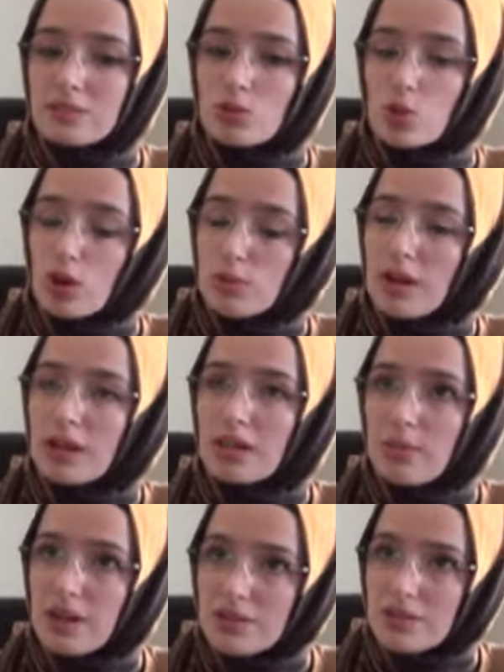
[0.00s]

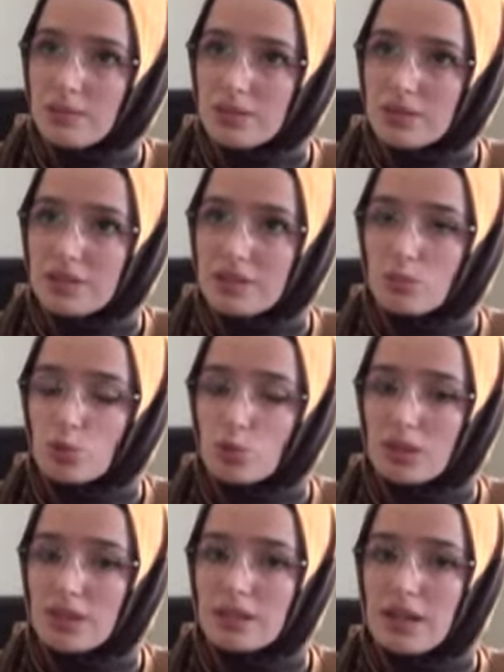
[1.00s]
çorbayla başlamalıyız
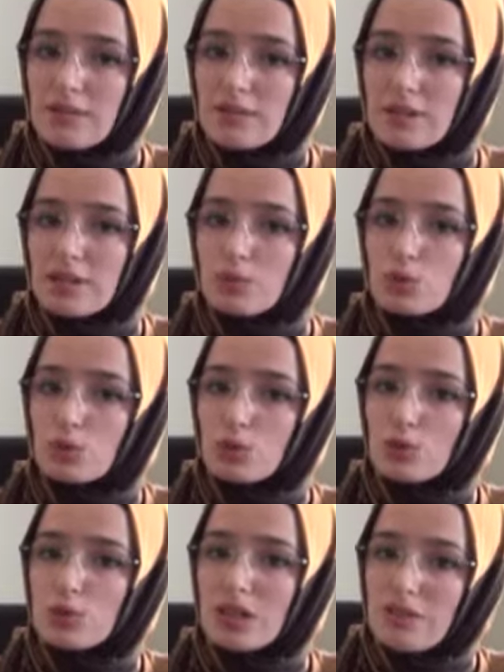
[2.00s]
mutlaka ve
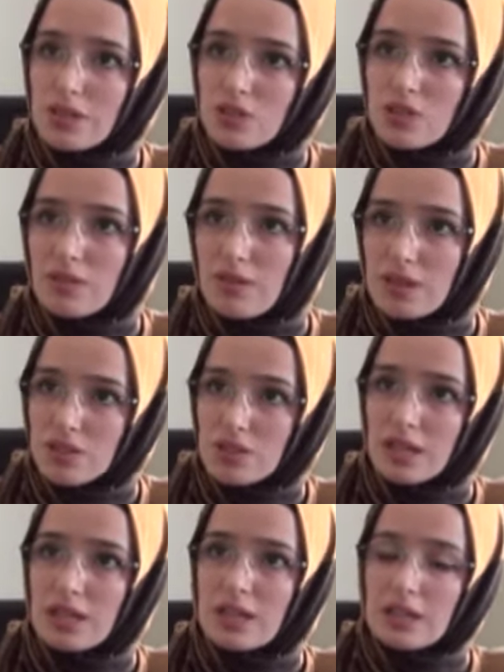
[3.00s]
bunu yavaş yavaş
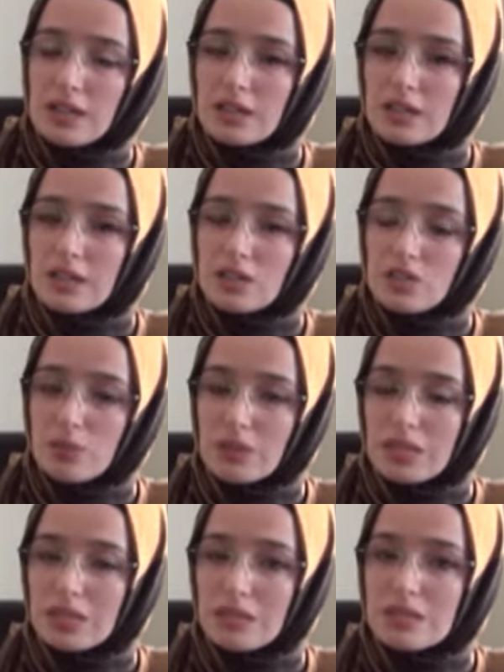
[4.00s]
e,
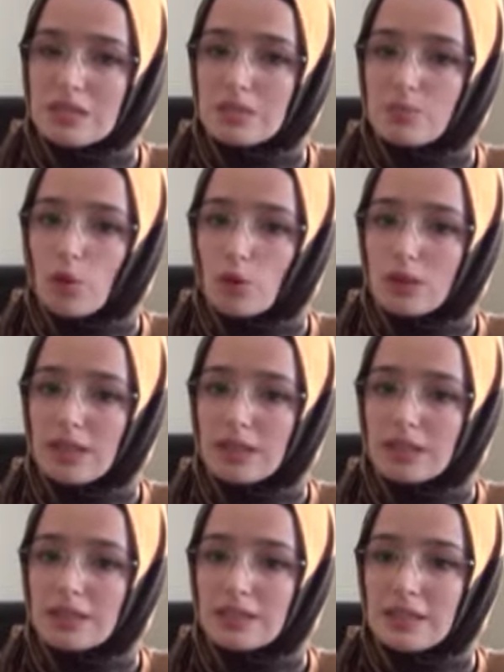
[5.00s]
içmeliyiz.
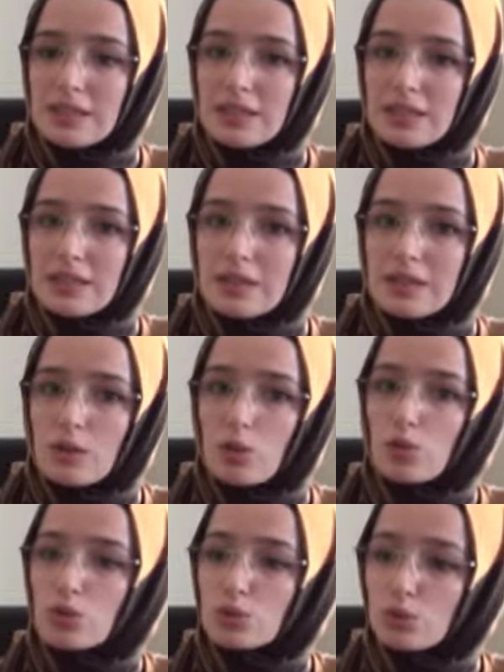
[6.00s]
Böylelikle e,
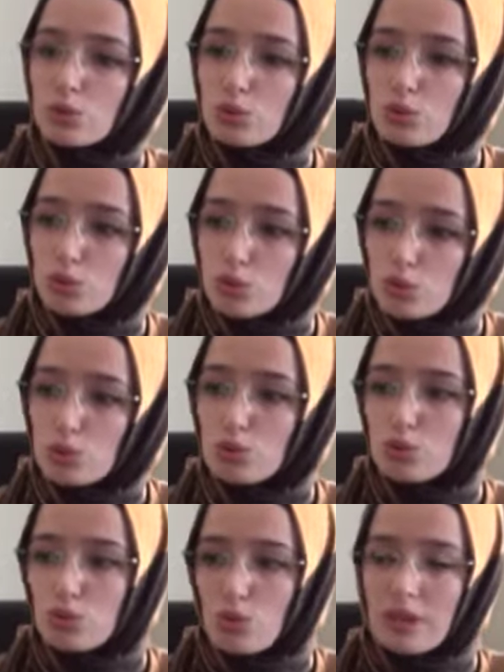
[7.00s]
o
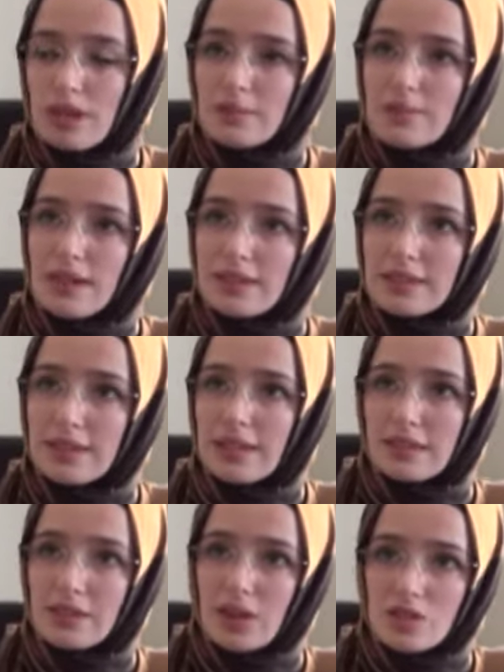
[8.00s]
uzun dönemden
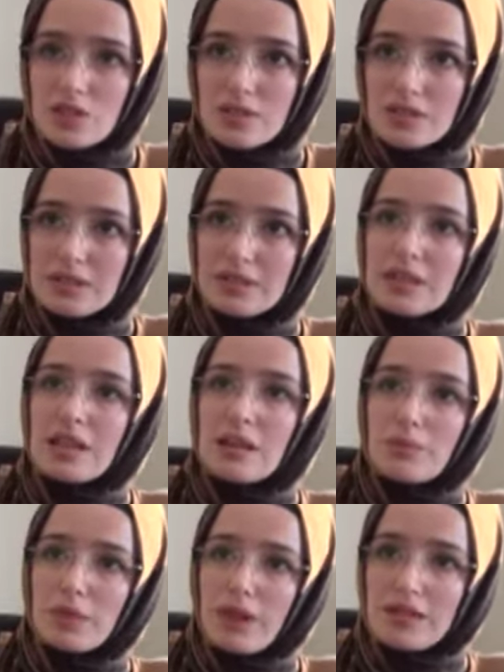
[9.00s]
gelen açlığı
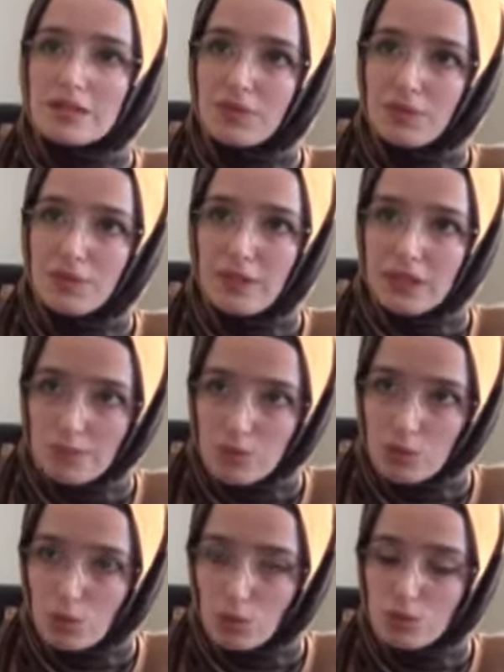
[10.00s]
biraz
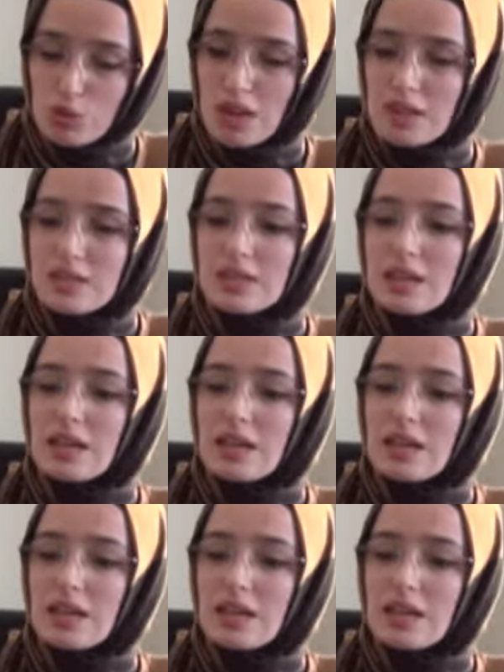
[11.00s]
hafifletmiş olacağız.